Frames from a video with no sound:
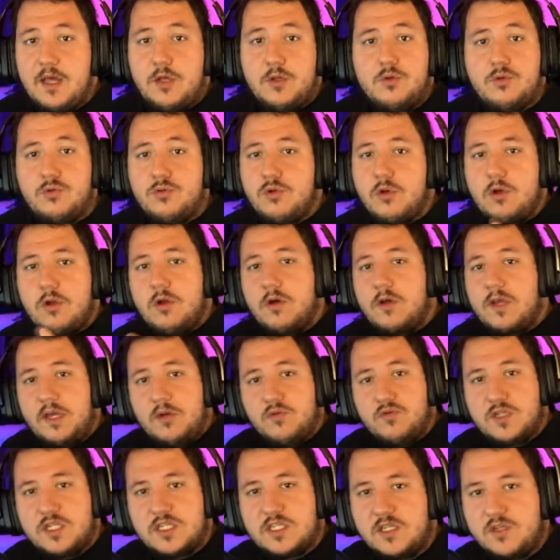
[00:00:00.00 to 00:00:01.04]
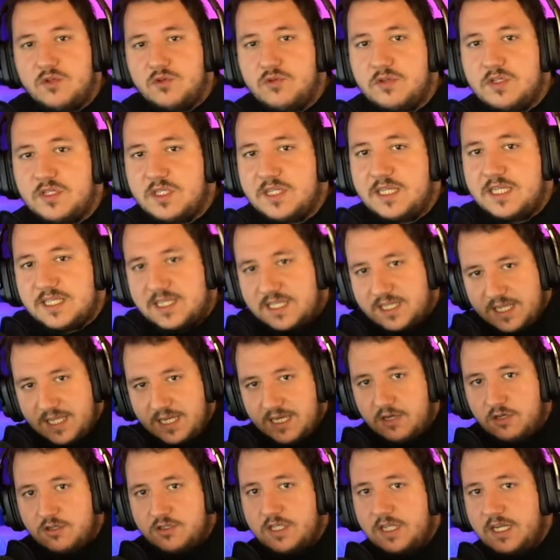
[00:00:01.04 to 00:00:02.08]
Tú todo lo que usas en Twitch tienes que
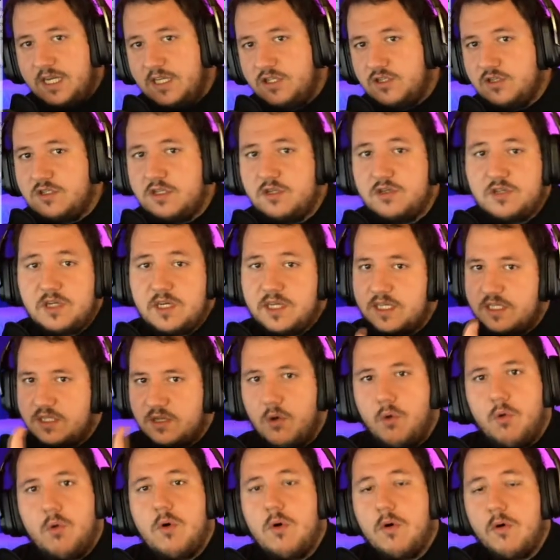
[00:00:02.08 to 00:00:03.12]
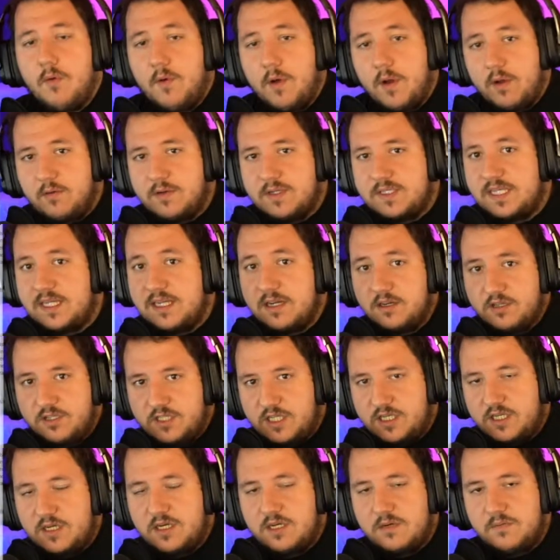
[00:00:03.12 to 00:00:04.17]
tener los derechos, a no ser que sea un juego o algo así que lo
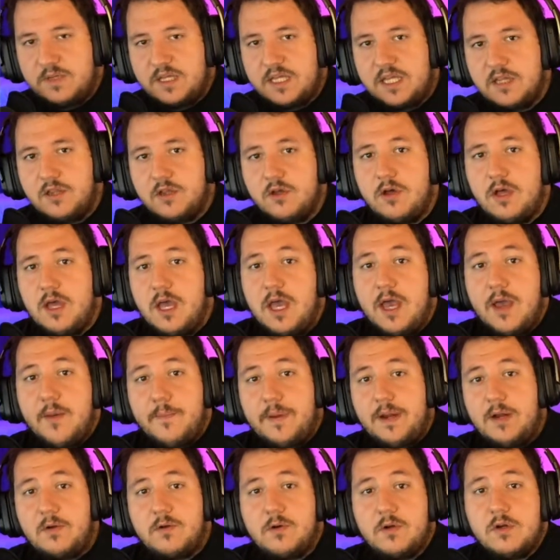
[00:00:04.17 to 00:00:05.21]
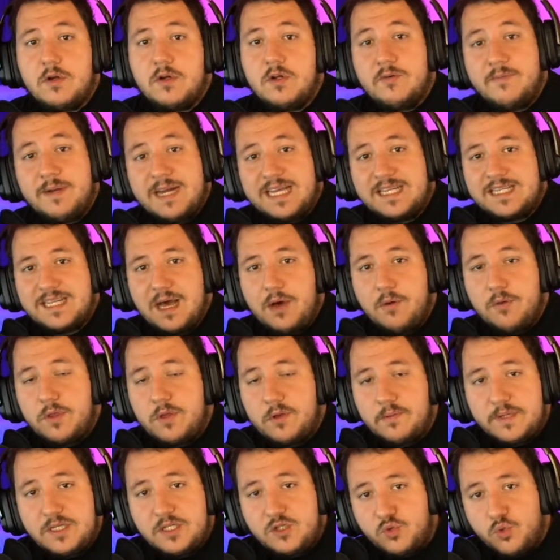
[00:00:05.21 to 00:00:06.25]
estás transmitiendo, pero con obras
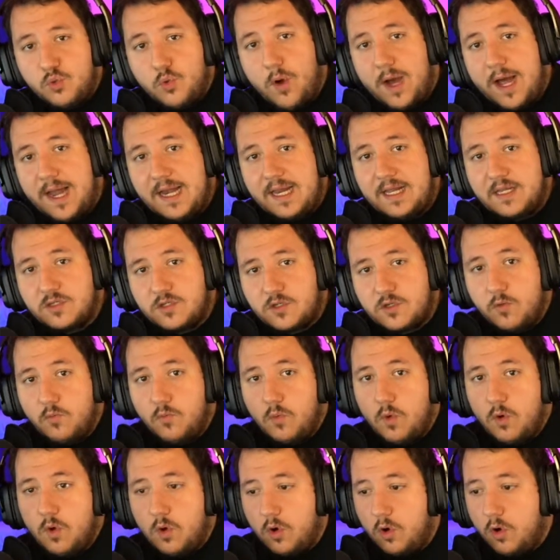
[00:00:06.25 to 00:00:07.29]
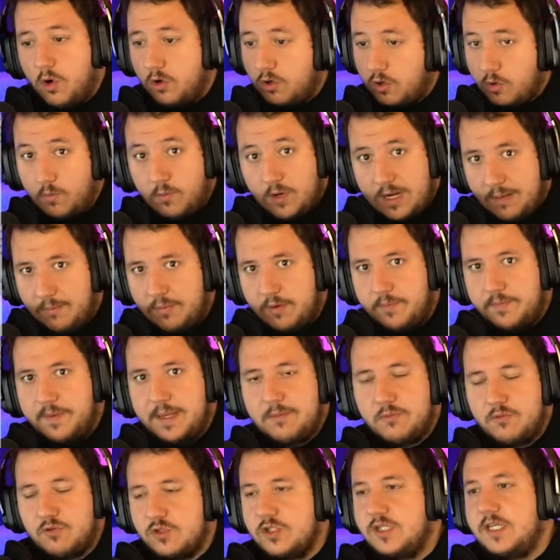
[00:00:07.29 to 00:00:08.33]
audiovisuales, como, como la
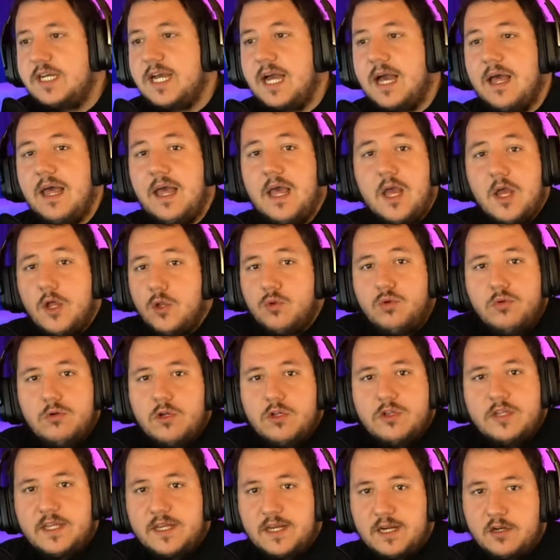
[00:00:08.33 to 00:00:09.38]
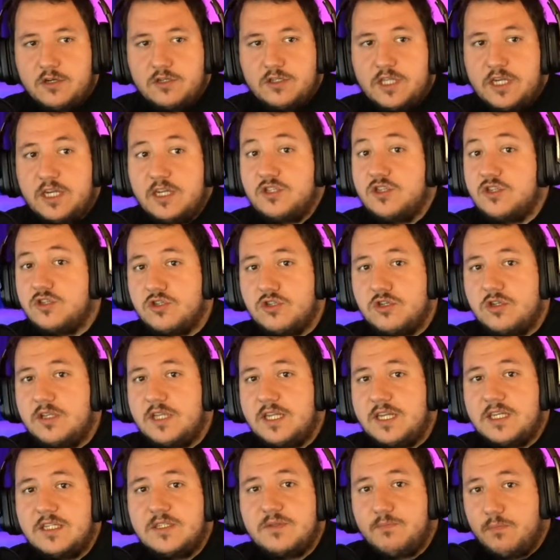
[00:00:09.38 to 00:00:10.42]
propia música, tú no tienes los derechos, no
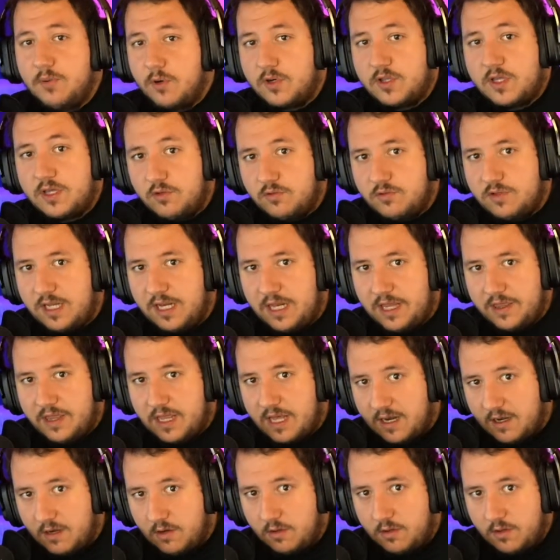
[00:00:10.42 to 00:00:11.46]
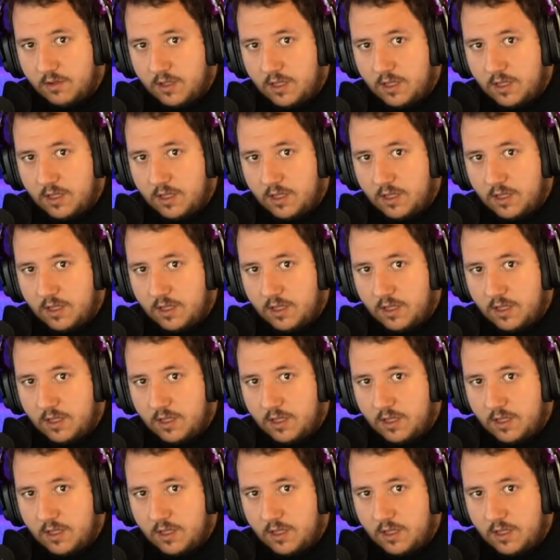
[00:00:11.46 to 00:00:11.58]
tienes por qué utilizarlo.